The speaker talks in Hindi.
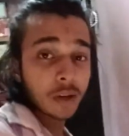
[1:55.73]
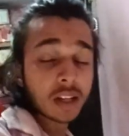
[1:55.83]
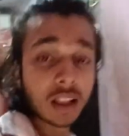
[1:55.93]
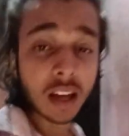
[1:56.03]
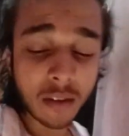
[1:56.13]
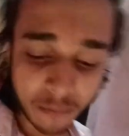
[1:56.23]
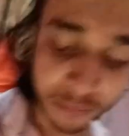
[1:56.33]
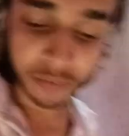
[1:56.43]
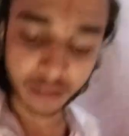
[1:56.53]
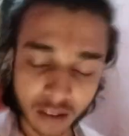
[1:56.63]
भाई चलते हैं
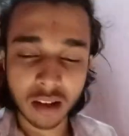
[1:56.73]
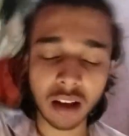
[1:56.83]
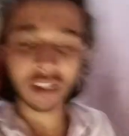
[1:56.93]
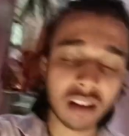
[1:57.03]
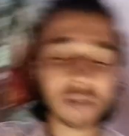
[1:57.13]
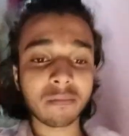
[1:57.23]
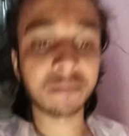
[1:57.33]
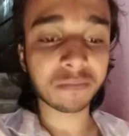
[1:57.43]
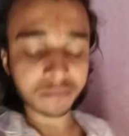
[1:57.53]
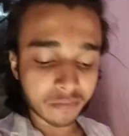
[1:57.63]
खाते
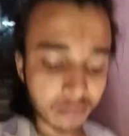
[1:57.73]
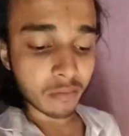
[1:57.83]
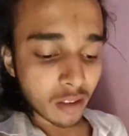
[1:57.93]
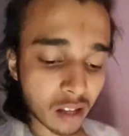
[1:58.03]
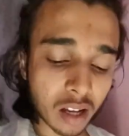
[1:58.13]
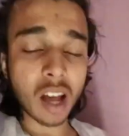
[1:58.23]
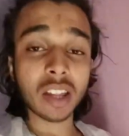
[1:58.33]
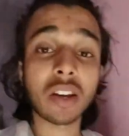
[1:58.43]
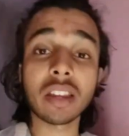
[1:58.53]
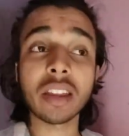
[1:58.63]

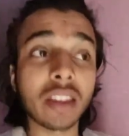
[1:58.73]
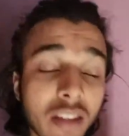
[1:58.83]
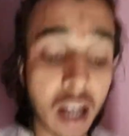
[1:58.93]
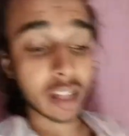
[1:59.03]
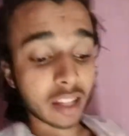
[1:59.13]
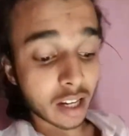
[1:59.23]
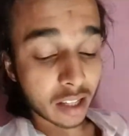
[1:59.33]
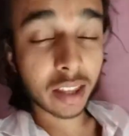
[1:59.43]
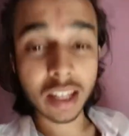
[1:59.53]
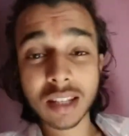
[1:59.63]
खाते खाते
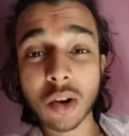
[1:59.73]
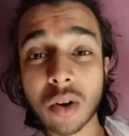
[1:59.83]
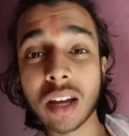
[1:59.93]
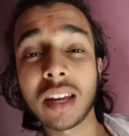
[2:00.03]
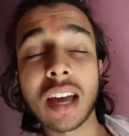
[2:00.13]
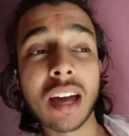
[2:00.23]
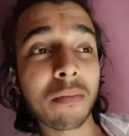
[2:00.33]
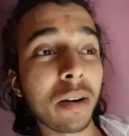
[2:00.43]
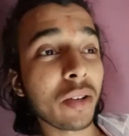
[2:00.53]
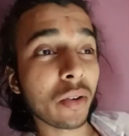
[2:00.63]
खाते दस का और लग गया यार
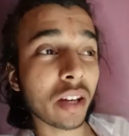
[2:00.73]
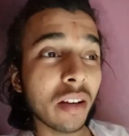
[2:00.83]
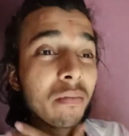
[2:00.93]
बड़ी और